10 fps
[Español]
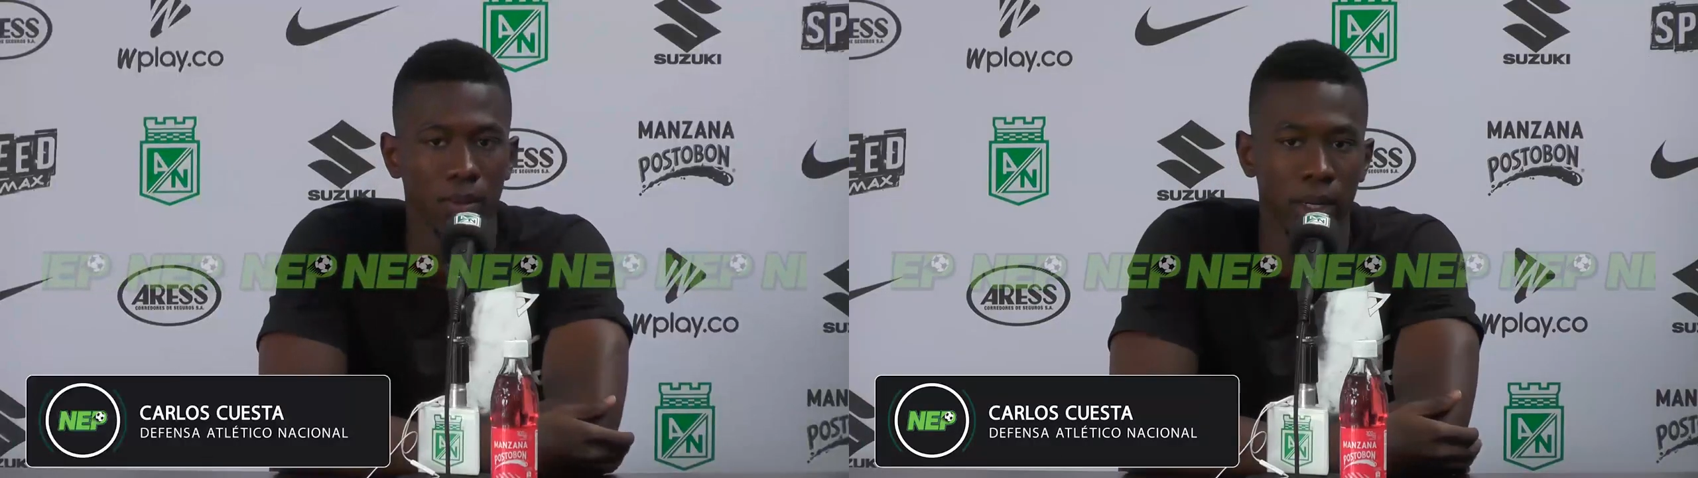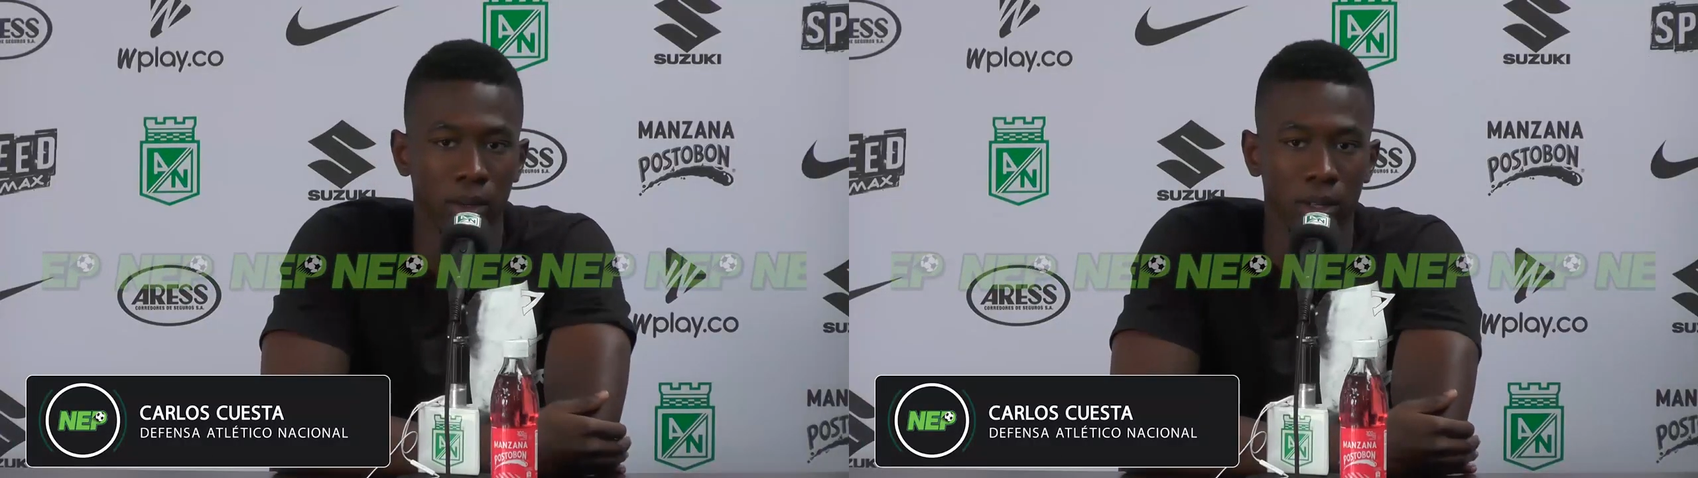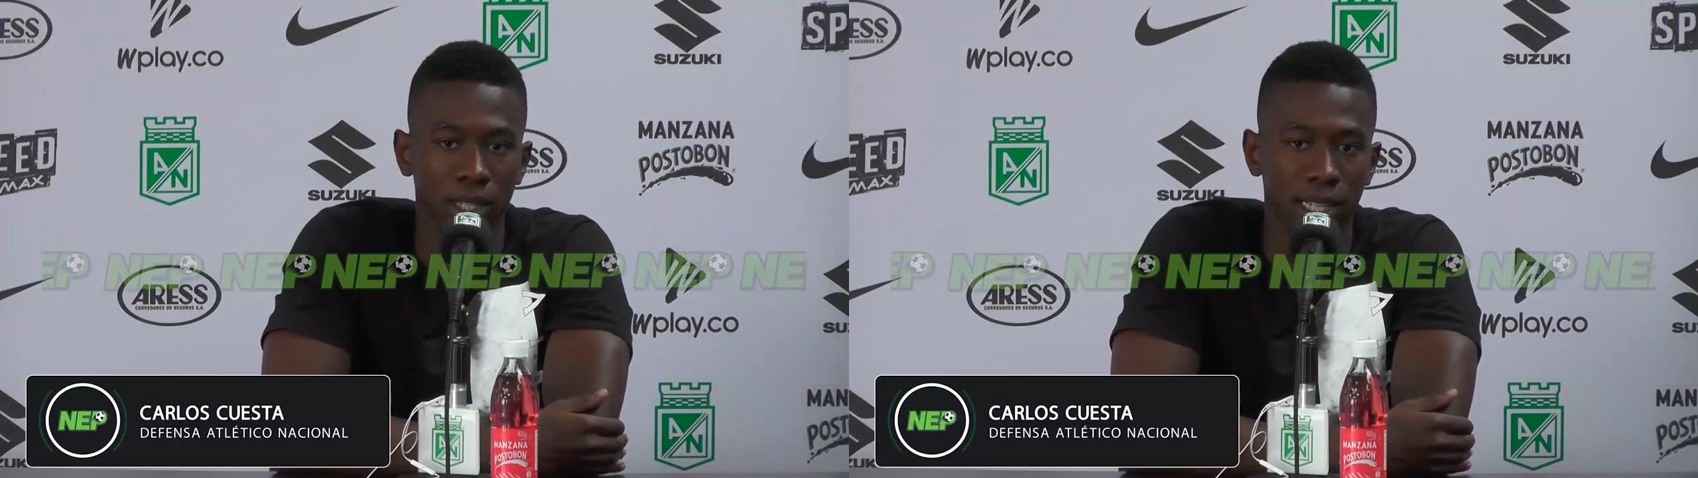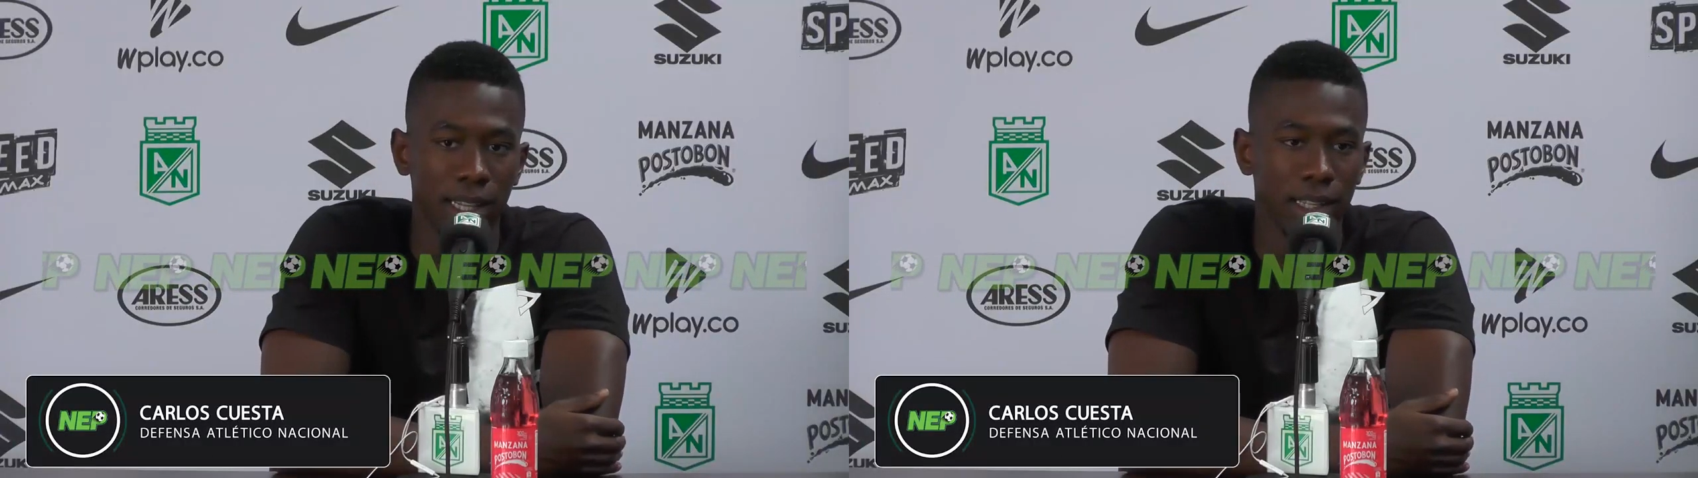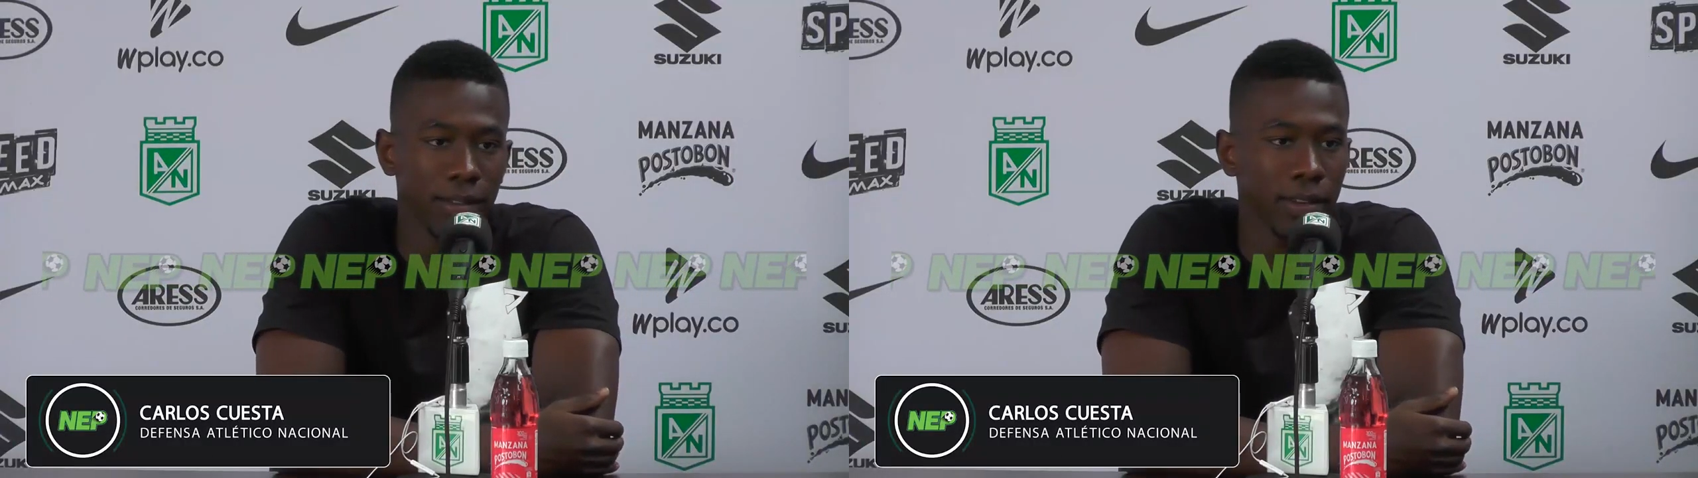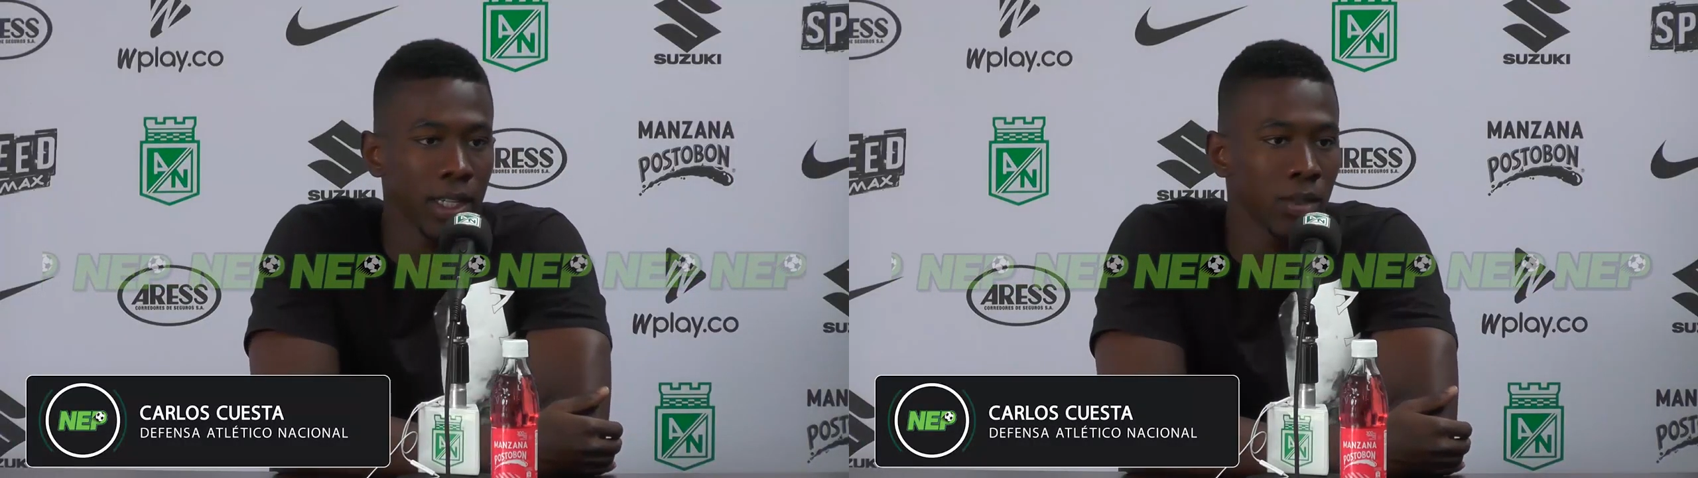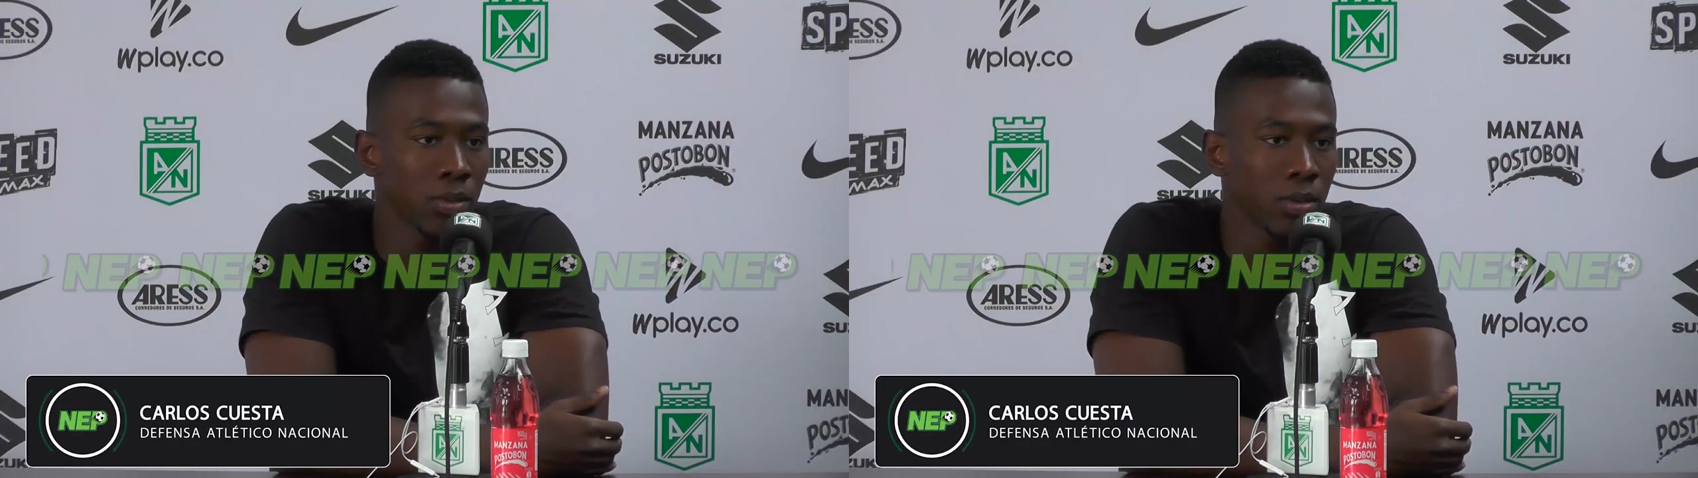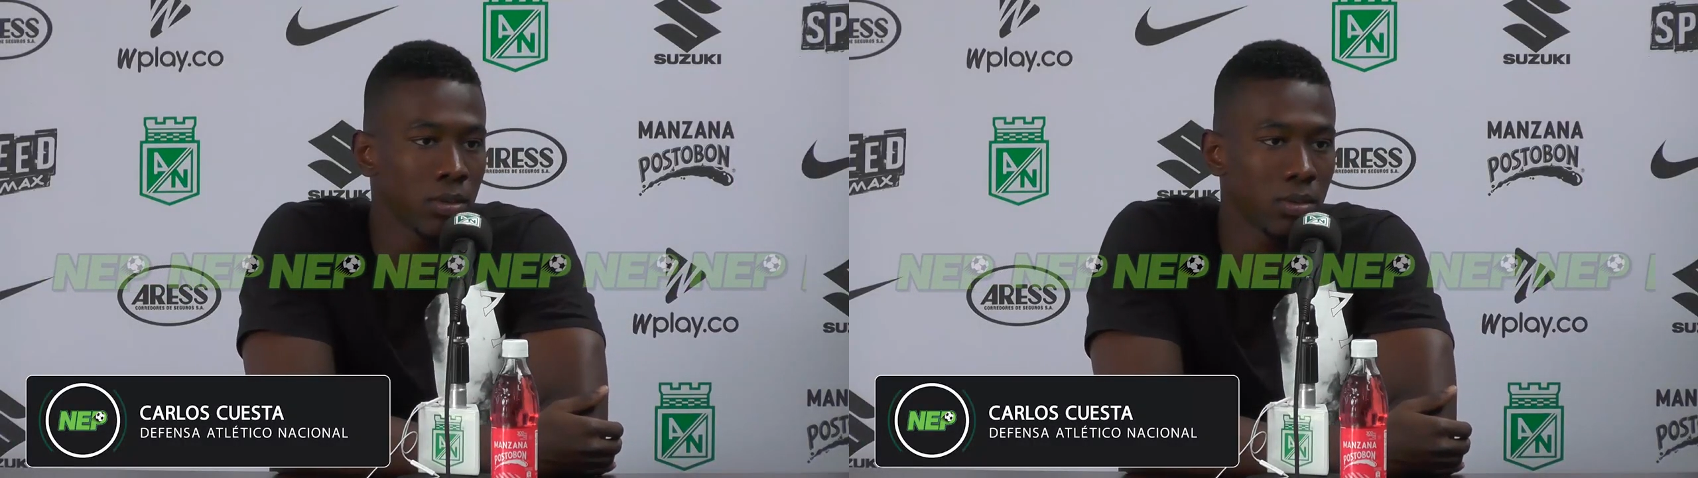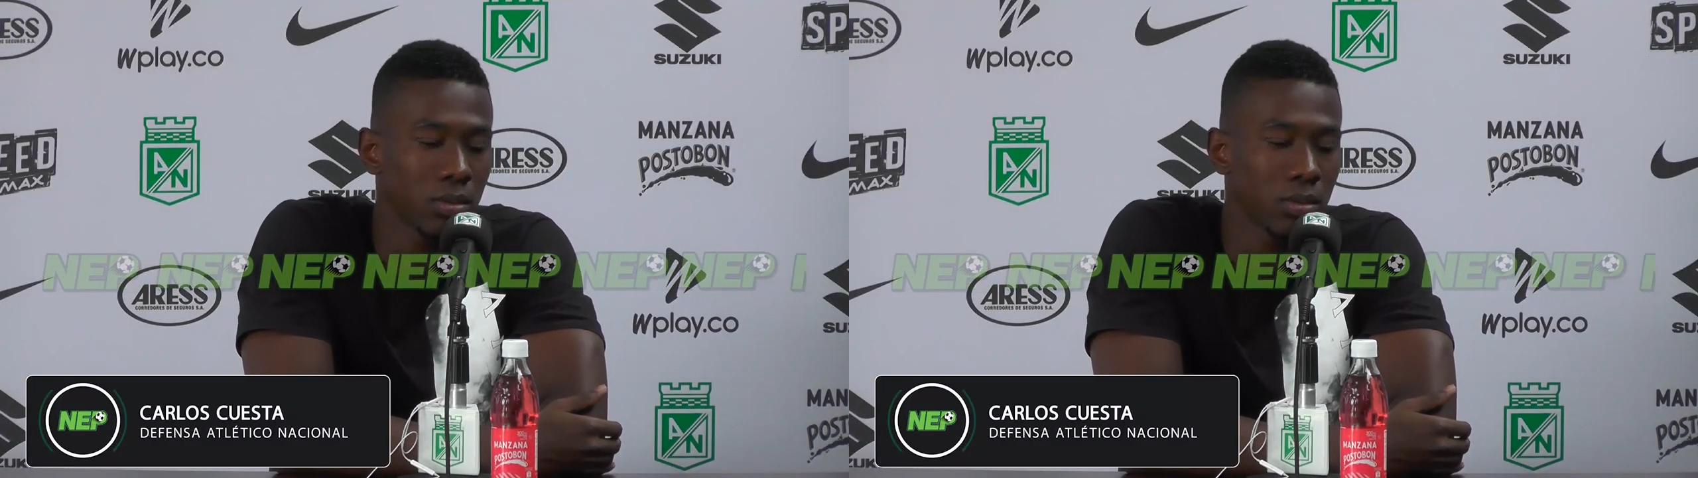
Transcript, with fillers: Bueno, de Santa Fe un,